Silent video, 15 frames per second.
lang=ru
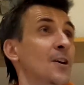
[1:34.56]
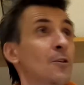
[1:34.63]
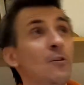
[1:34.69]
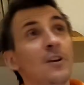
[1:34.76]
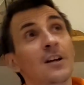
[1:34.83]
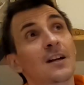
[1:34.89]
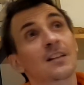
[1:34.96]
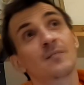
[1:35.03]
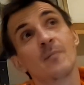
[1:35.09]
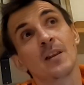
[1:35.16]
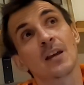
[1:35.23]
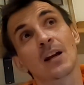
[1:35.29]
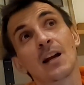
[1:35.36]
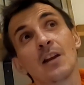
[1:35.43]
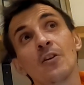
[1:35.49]
ролик от
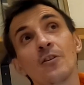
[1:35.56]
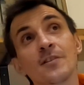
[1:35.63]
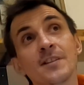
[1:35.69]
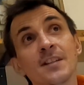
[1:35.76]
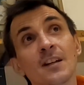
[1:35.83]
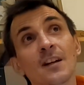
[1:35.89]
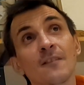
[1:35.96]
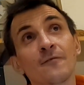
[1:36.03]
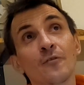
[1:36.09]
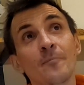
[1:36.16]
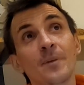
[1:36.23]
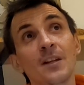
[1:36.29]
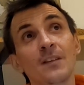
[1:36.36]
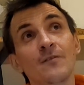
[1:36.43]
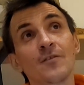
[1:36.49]
моноколесников о
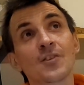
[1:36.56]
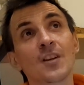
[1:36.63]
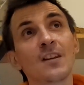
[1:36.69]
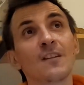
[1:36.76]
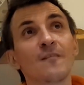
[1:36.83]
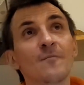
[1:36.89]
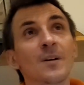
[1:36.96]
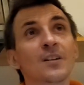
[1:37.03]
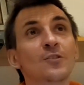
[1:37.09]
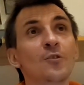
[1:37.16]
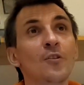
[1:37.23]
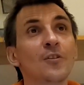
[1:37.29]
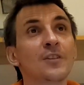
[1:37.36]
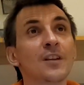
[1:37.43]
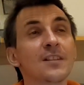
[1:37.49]
передвижении в
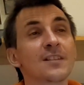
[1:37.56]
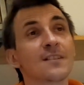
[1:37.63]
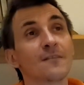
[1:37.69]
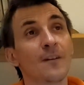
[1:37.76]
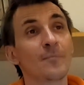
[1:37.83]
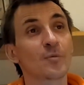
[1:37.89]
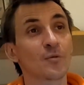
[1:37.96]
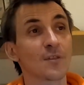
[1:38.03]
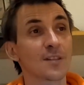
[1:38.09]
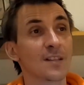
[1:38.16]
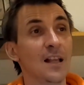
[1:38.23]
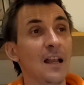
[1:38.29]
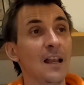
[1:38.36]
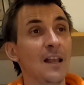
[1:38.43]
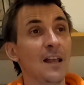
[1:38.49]
Макдональдс. Вопрос.